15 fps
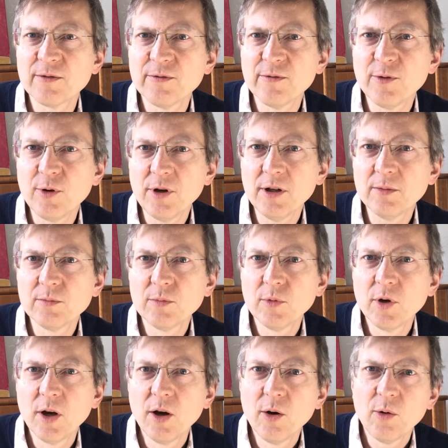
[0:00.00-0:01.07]
vor
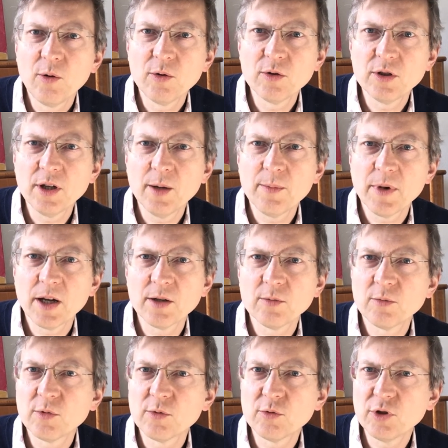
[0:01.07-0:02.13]
und der
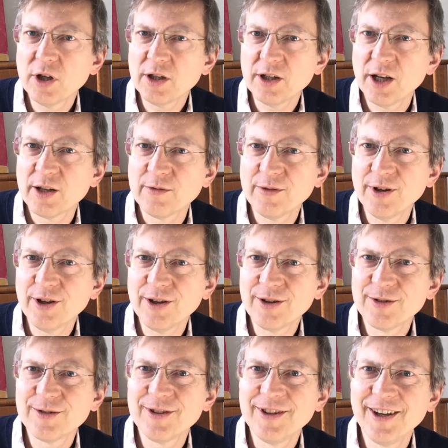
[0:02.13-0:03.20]
Mann sagt einfach
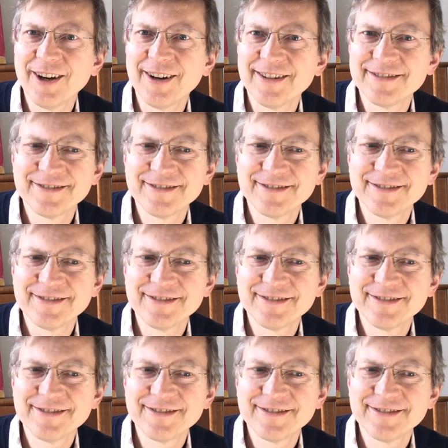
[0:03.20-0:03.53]
ja.